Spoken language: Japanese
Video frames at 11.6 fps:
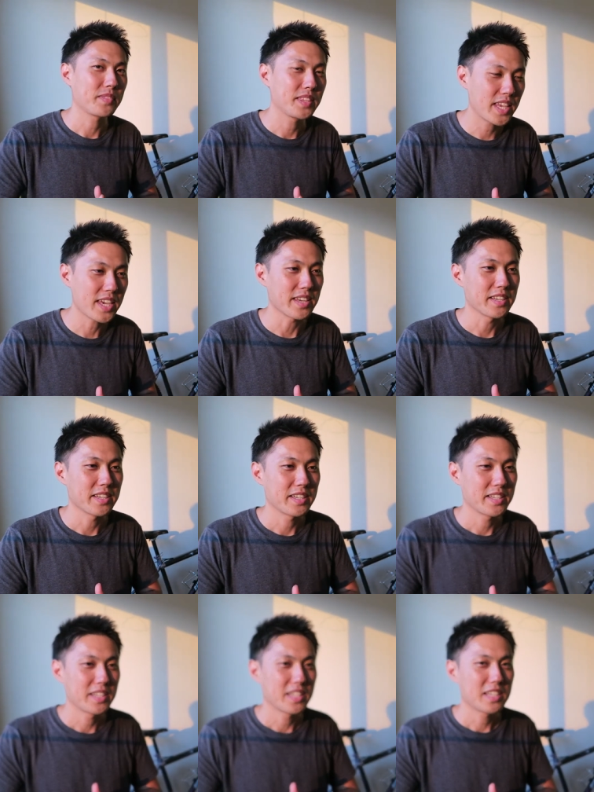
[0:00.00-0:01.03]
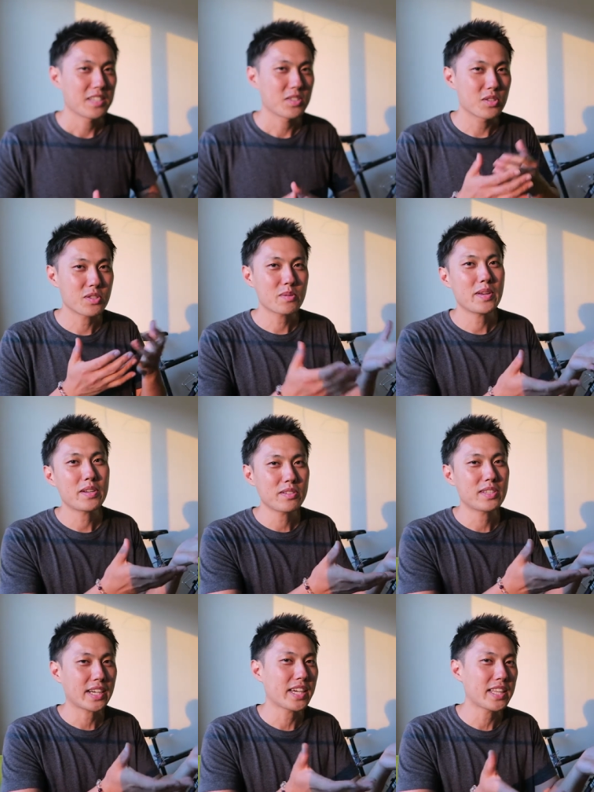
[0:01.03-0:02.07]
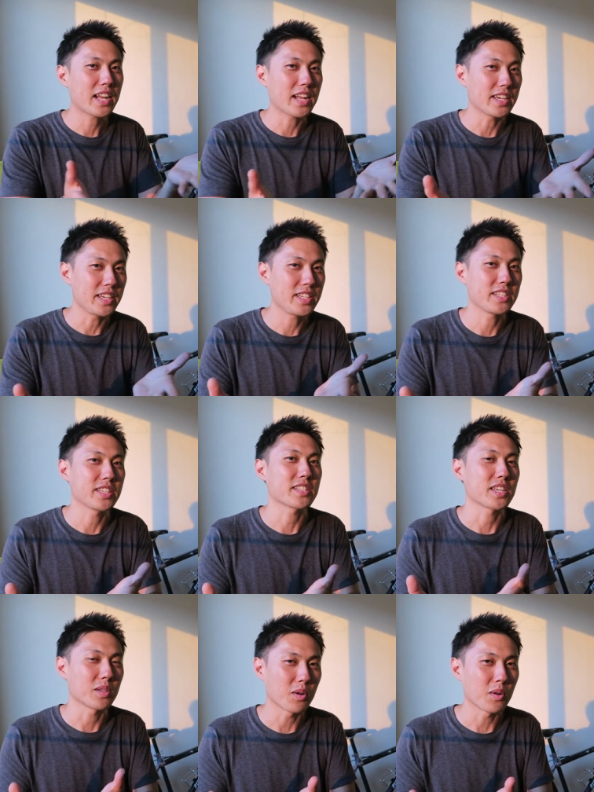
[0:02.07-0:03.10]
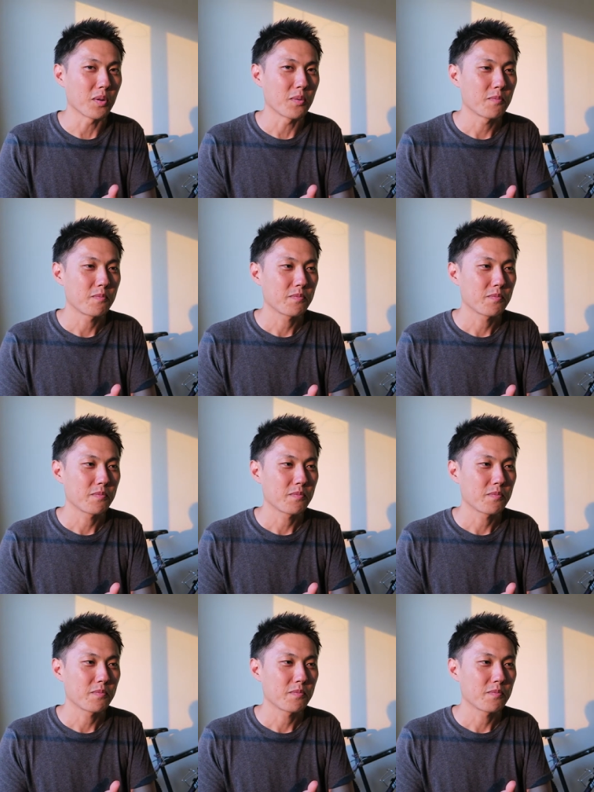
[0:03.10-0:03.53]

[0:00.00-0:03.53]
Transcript: で、進めるだけならいいんですけど、